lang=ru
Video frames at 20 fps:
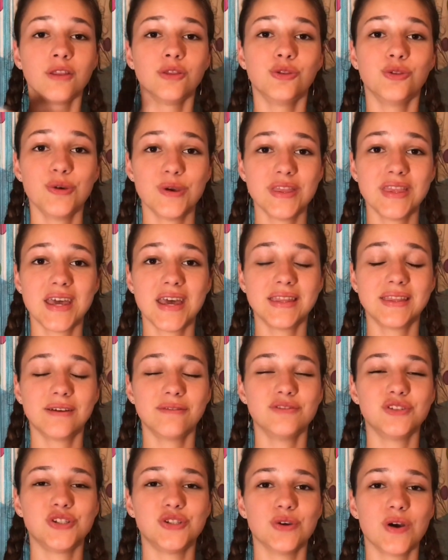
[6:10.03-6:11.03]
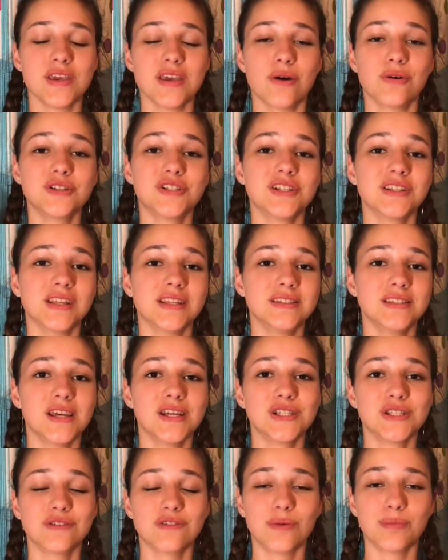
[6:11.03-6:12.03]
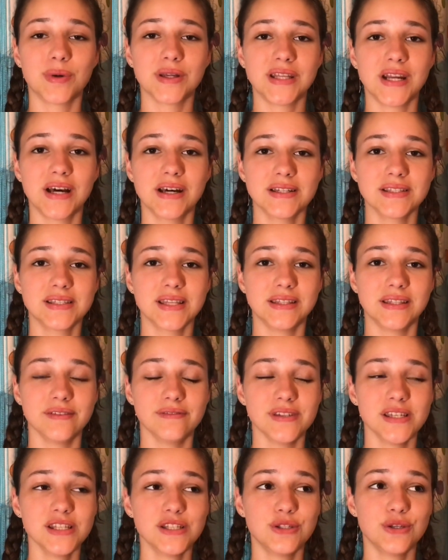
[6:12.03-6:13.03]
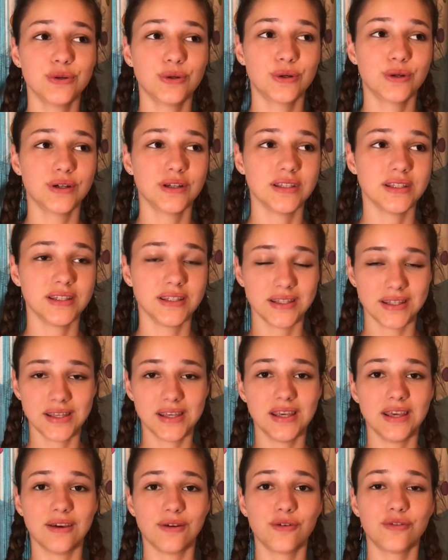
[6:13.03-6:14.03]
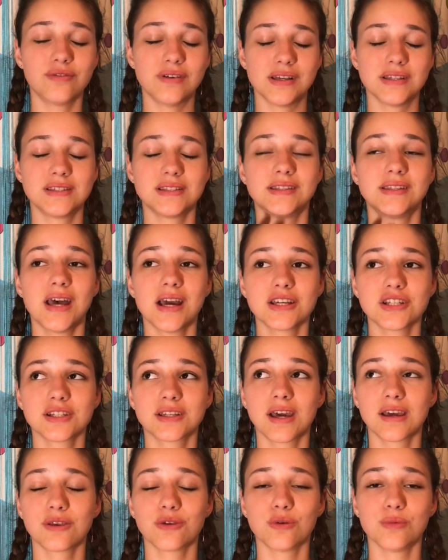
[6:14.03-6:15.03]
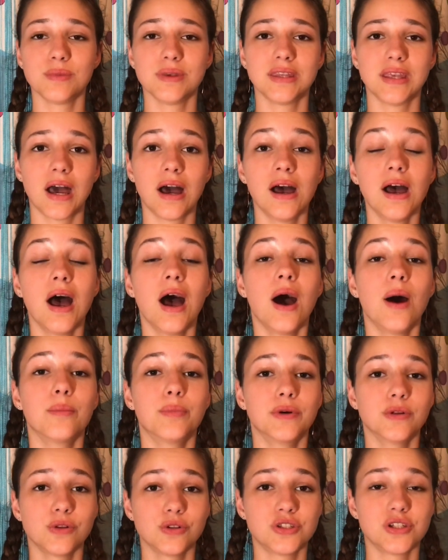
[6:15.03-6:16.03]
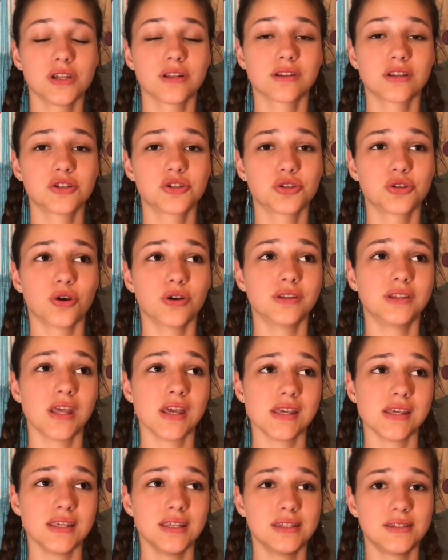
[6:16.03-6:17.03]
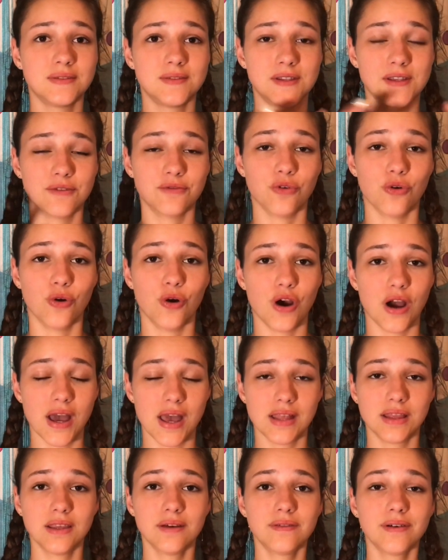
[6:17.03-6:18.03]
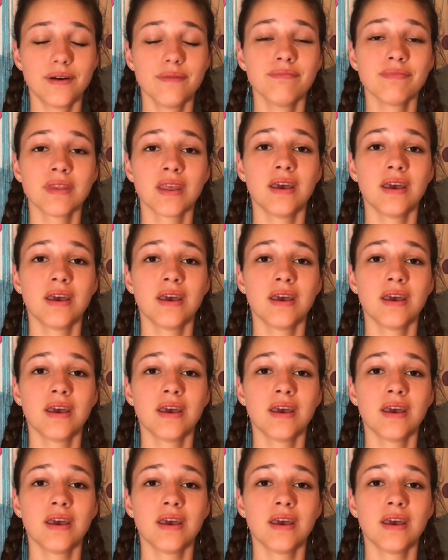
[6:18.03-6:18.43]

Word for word: Ну и на этом все. Я очень надеюсь, что вам понравилось это видео. И у вас так же, как и у меня, получилось что-то из всего этого.